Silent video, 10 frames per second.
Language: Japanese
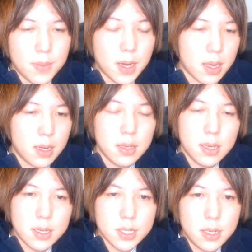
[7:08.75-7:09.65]
まあ、関
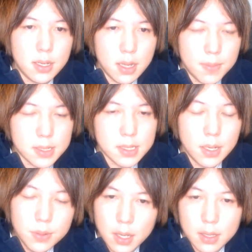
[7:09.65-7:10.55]
係していた、まあ、
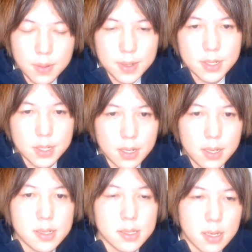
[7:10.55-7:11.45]
スタッフだったわけじゃない
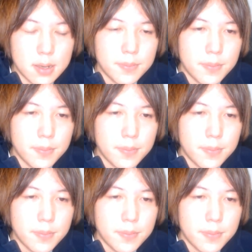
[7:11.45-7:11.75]
ですか。